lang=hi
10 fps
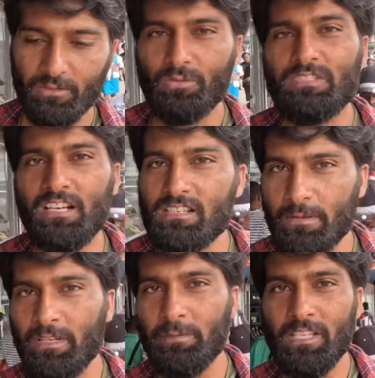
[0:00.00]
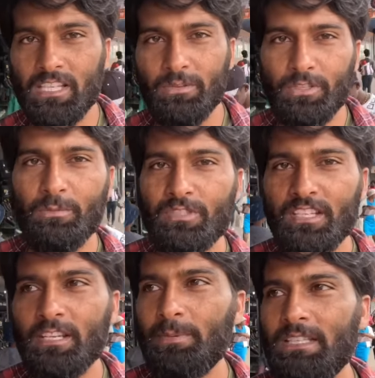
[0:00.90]
कुछ कस्टमर भी देते होंगे
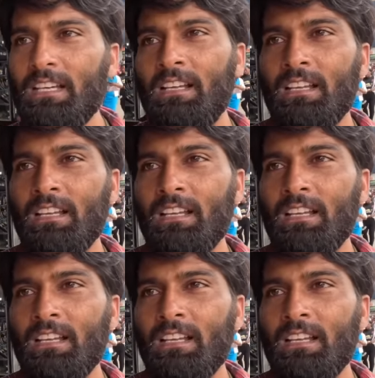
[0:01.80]
मुझे नहीं पता